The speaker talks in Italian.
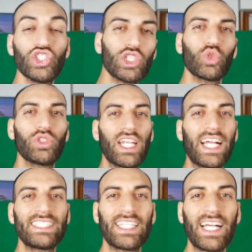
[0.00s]
Ciao a tutti
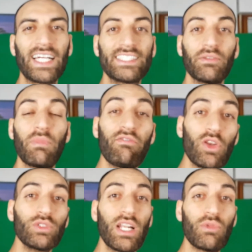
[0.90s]
ragazzi e ragazzi,
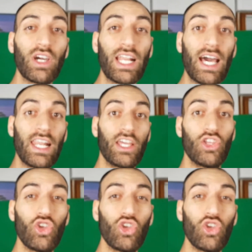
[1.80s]
benvenuti nel mio canale,